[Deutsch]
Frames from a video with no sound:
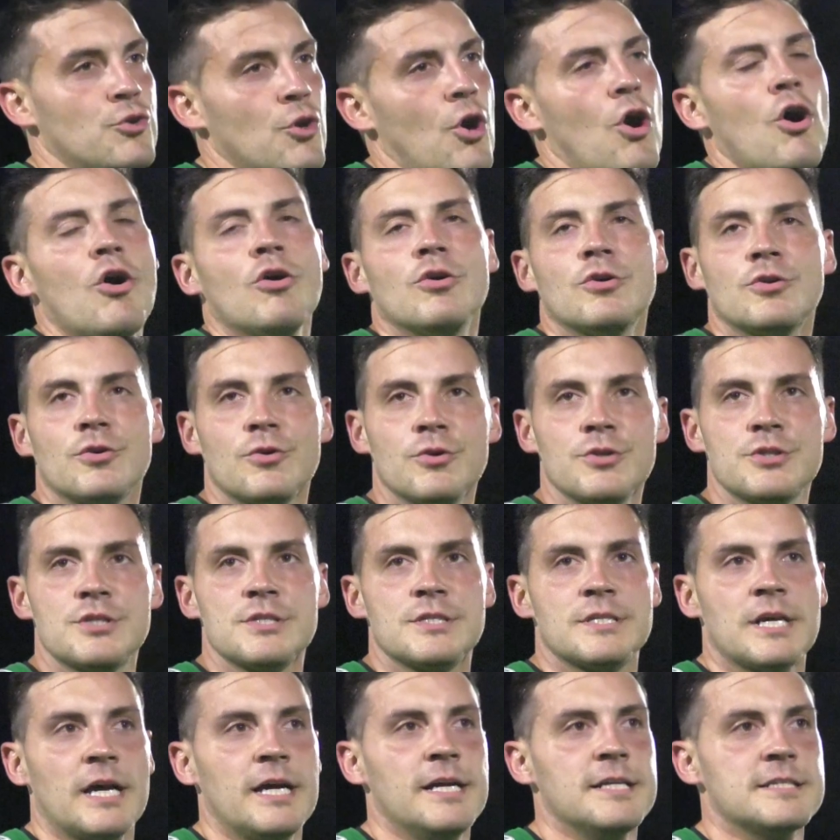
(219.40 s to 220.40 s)
Ja,
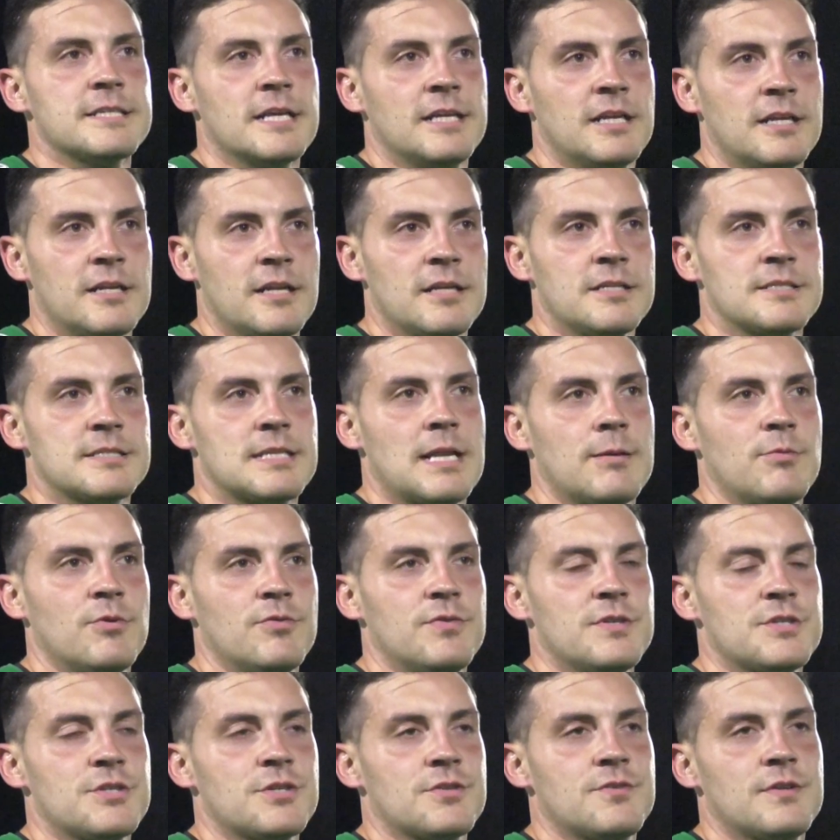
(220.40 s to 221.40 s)
größtenteils. Eladan
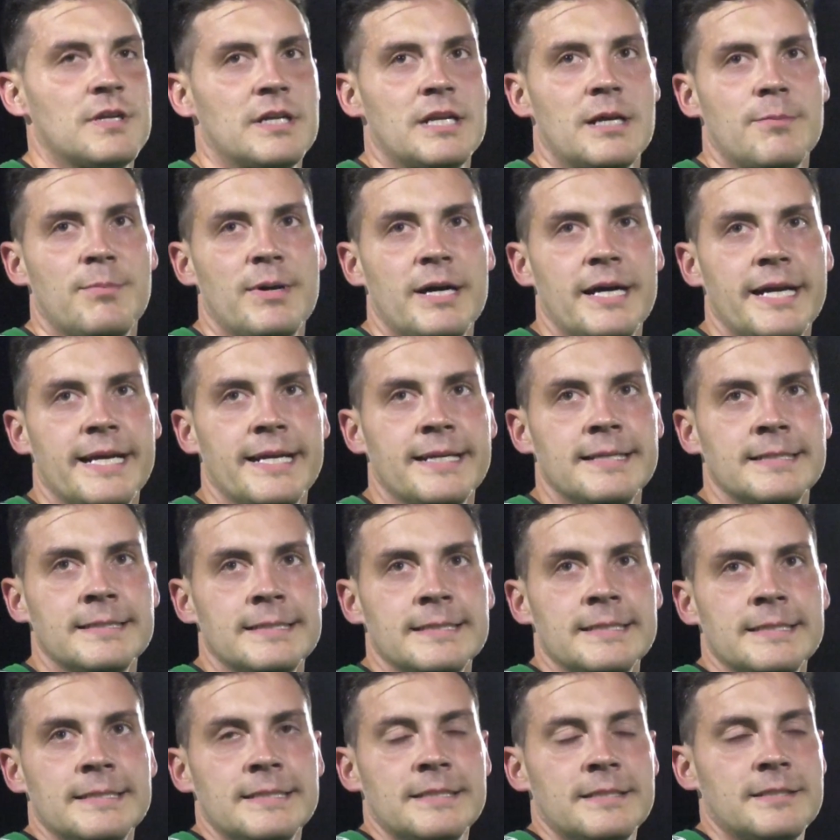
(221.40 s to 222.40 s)
Islamovic ist wieder dabei.
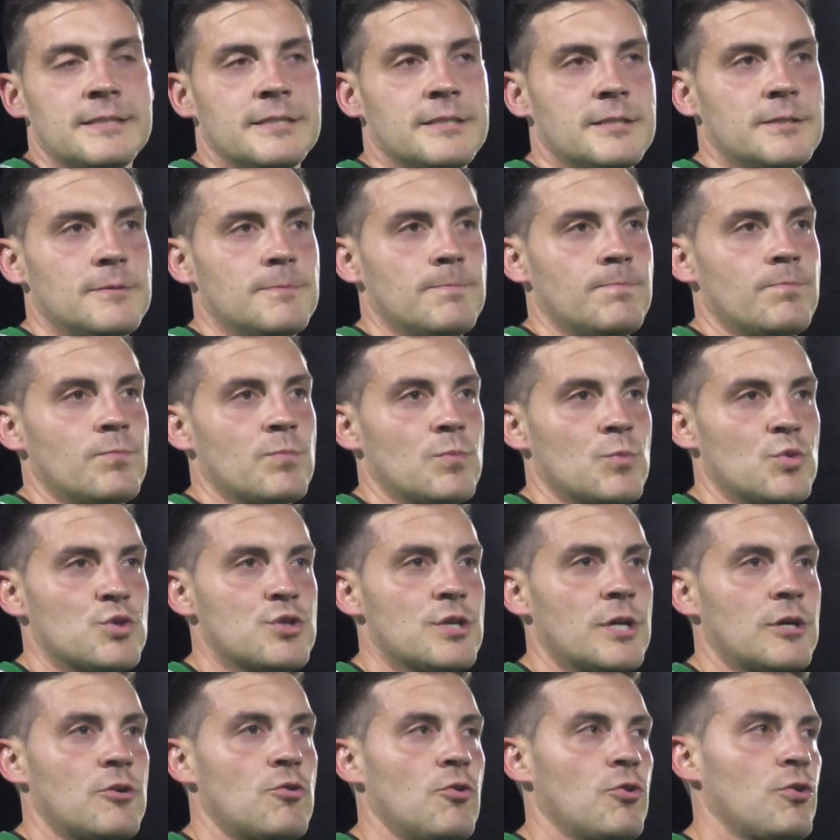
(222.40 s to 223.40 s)
Ähm,
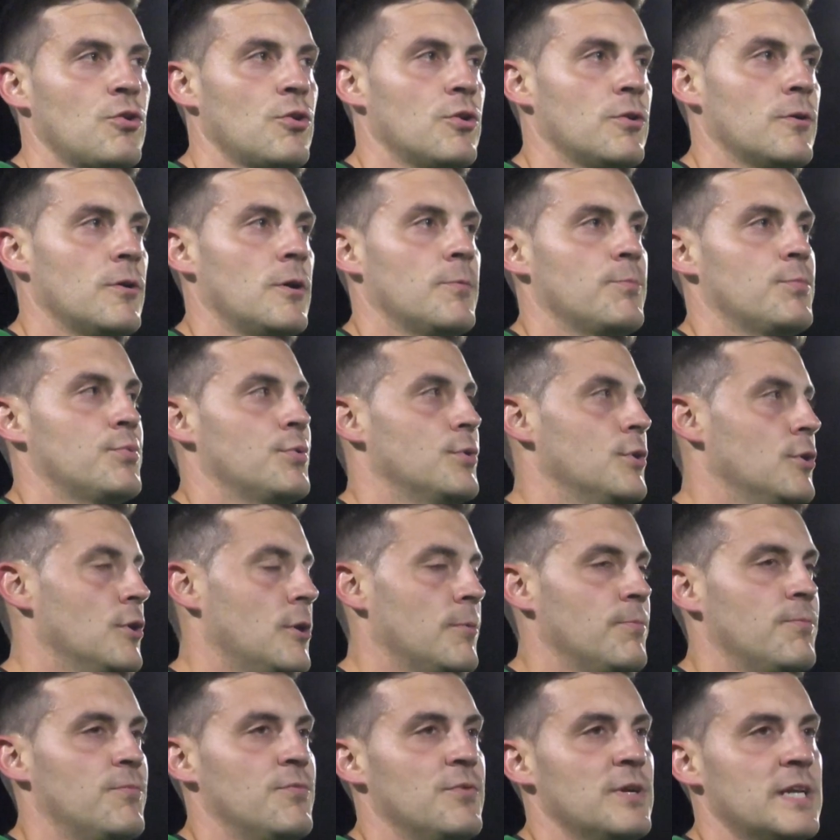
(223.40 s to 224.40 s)
müssen wir gucken, ob,
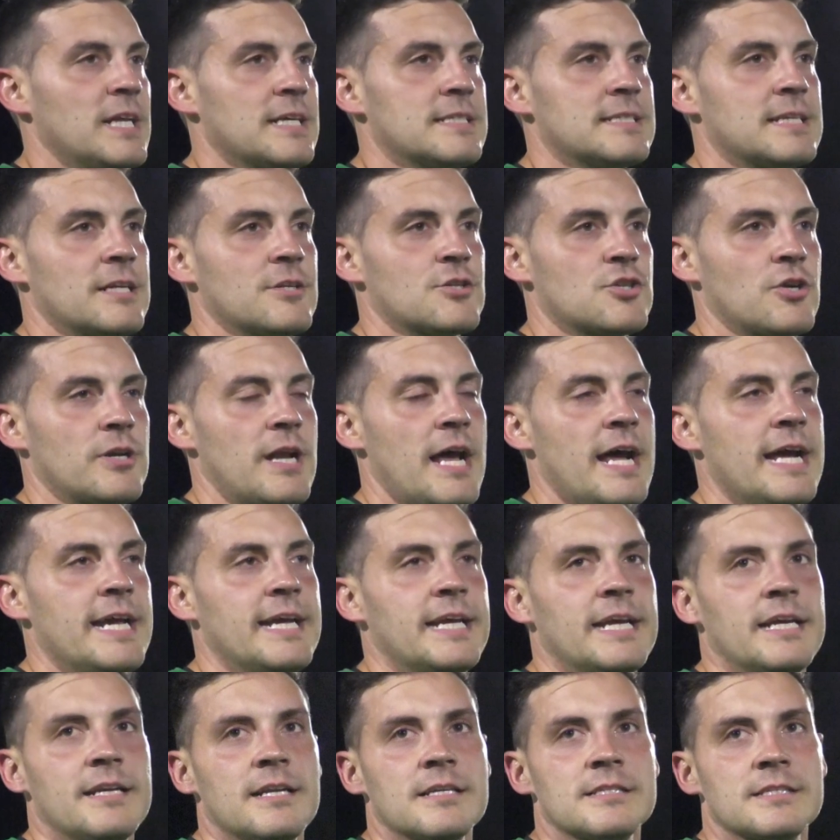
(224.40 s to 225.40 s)
ob, wir das dann schon
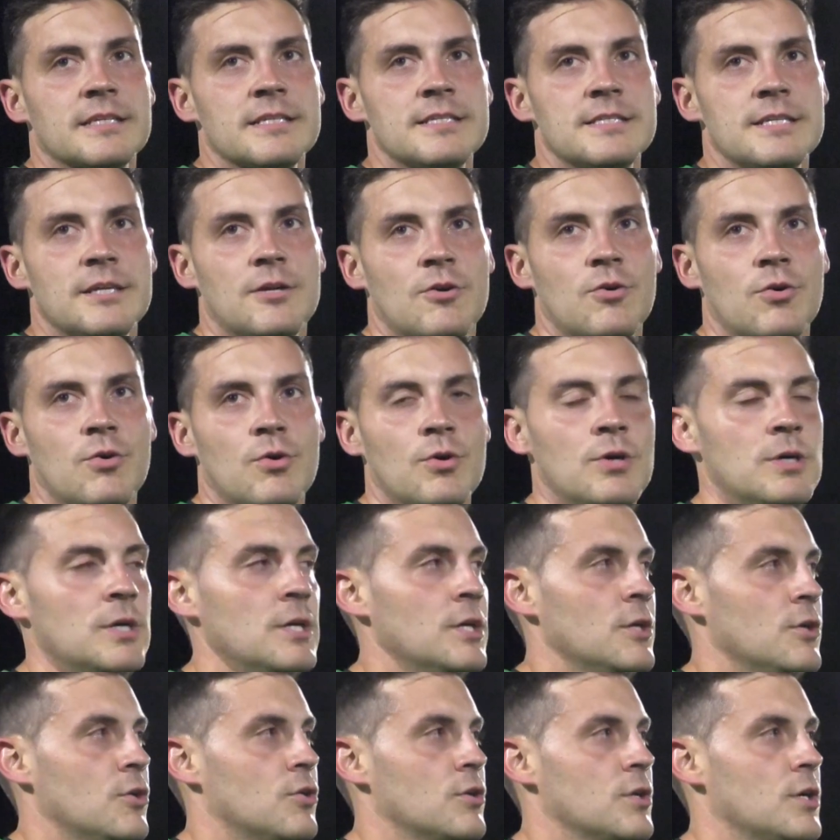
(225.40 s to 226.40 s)
eingehen, das Risiko,
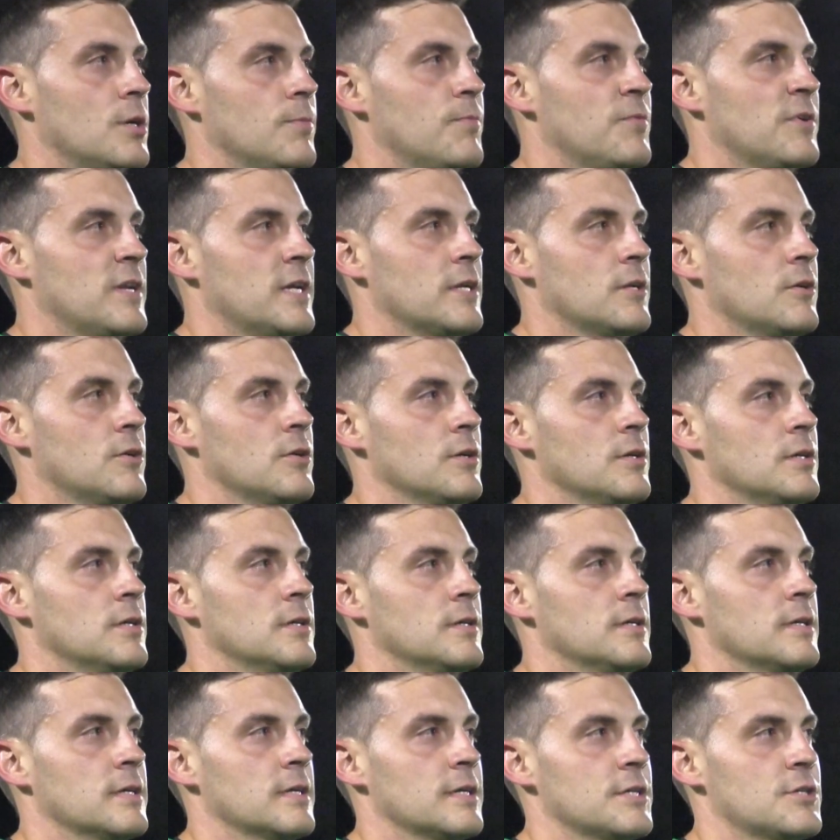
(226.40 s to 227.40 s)
oder ob wir dann noch
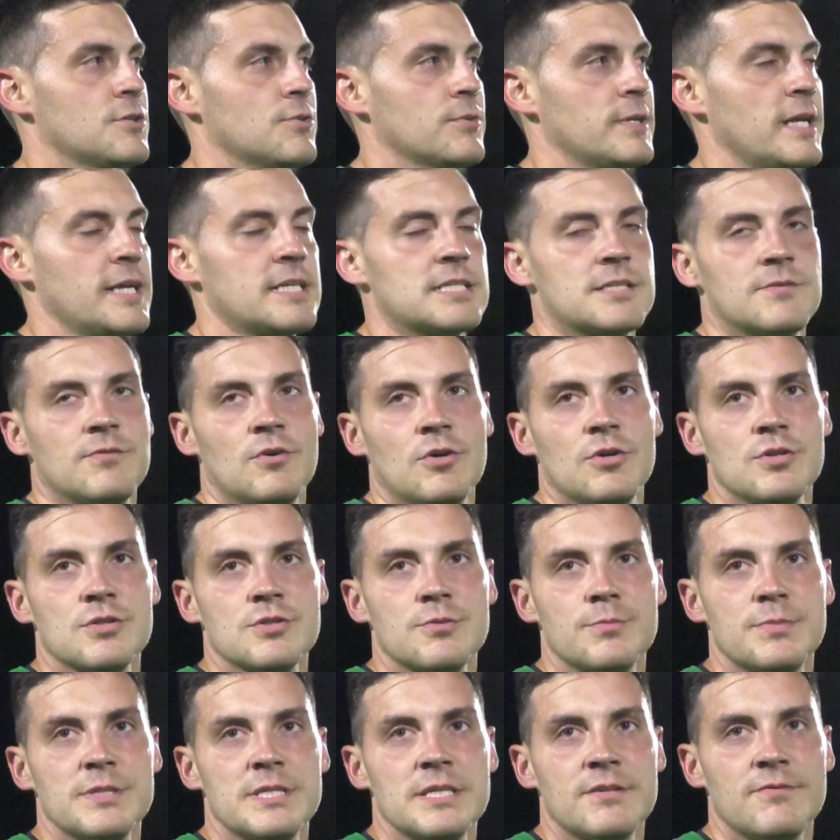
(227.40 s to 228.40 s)
Richtung nächste Woche
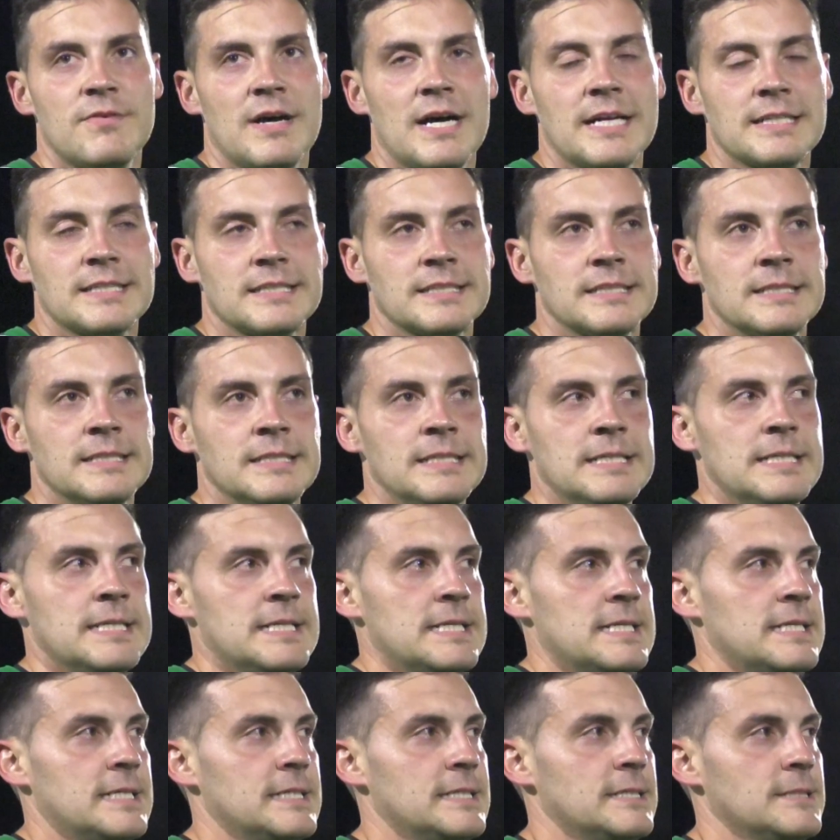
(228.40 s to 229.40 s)
so ein bisschen warten.
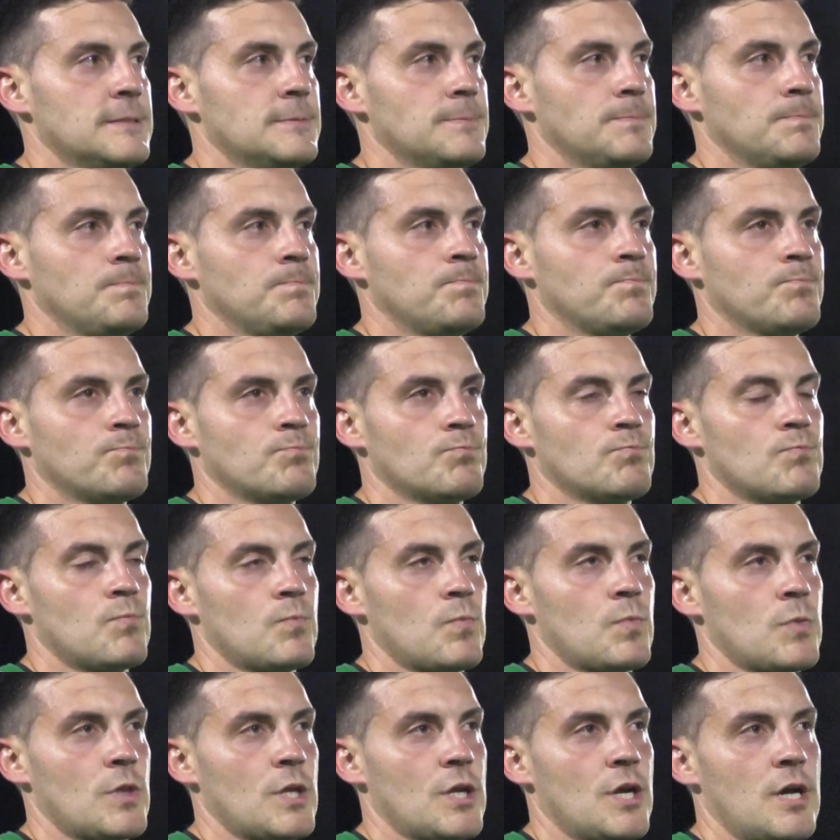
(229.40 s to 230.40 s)
Ähm,
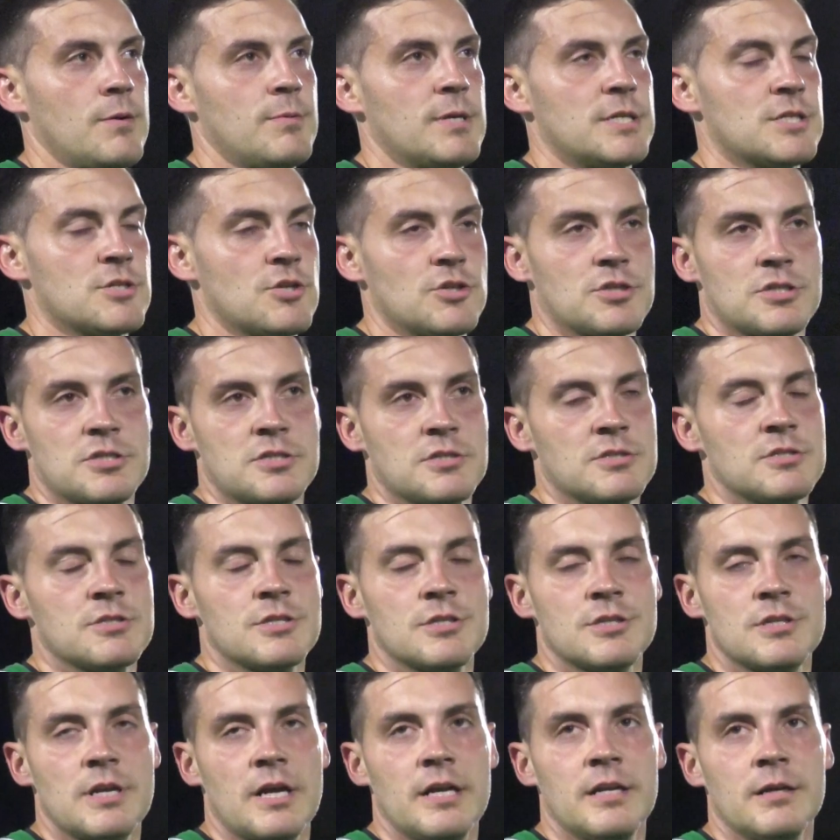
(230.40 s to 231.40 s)
aber ansonsten
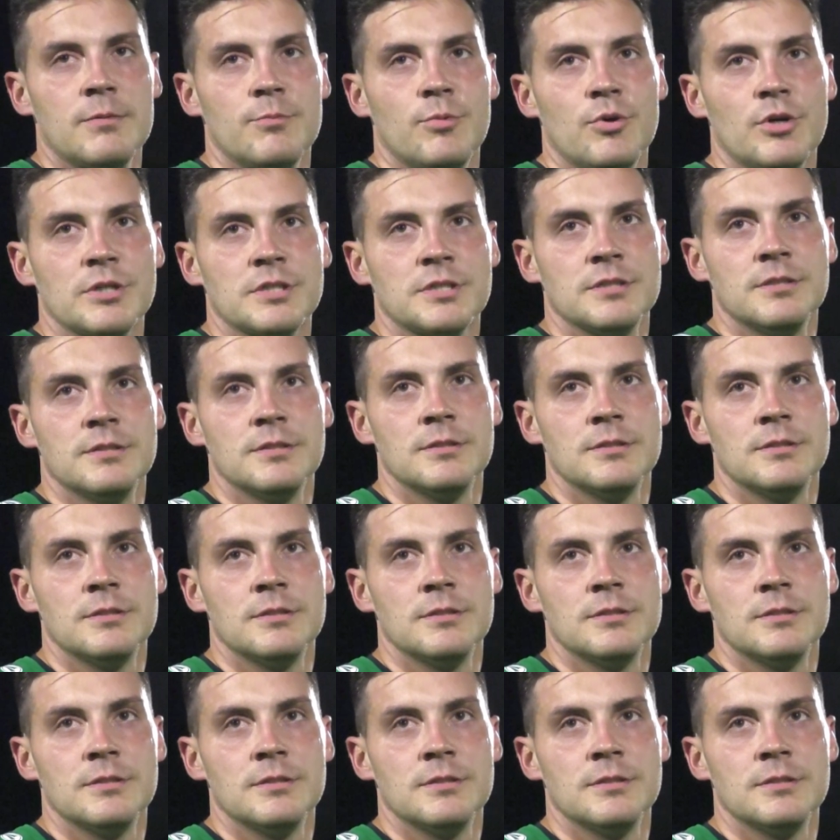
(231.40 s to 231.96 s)
sind alle an Bord.